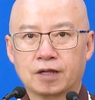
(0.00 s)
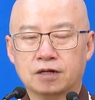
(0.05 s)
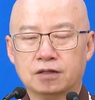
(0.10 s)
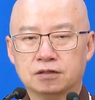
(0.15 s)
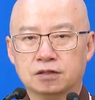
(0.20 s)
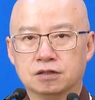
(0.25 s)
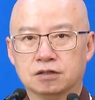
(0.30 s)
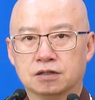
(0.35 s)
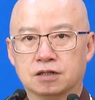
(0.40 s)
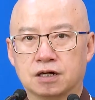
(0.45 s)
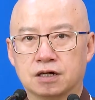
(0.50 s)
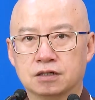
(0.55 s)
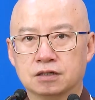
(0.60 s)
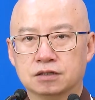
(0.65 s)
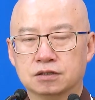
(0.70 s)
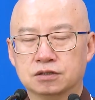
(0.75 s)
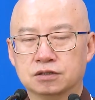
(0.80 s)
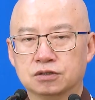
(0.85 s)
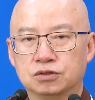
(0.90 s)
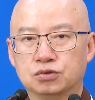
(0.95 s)
这是他
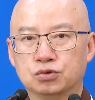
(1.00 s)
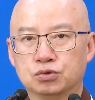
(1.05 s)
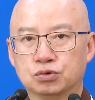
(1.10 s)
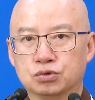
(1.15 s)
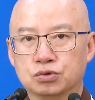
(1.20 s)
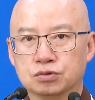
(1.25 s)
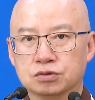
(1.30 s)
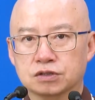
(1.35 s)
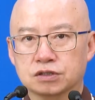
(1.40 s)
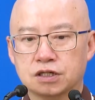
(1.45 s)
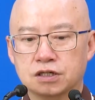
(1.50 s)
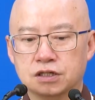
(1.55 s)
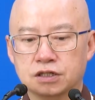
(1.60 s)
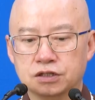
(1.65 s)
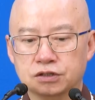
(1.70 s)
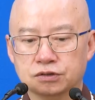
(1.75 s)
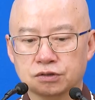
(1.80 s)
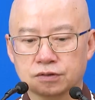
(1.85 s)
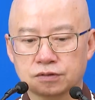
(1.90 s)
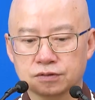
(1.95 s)
呢度众生的
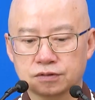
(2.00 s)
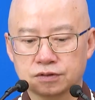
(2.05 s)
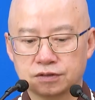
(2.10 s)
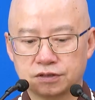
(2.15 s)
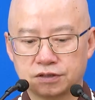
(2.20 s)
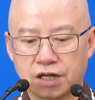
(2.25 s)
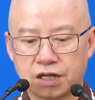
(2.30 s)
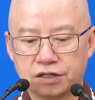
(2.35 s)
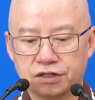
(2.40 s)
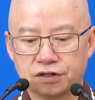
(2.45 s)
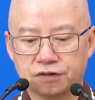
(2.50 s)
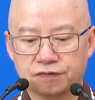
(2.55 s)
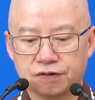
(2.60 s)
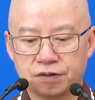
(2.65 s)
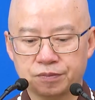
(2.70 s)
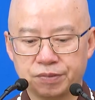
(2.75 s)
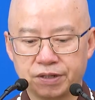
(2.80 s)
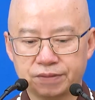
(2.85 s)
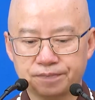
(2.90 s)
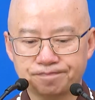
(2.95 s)
一种善巧
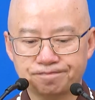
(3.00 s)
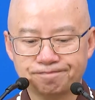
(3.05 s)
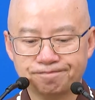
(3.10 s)
方便。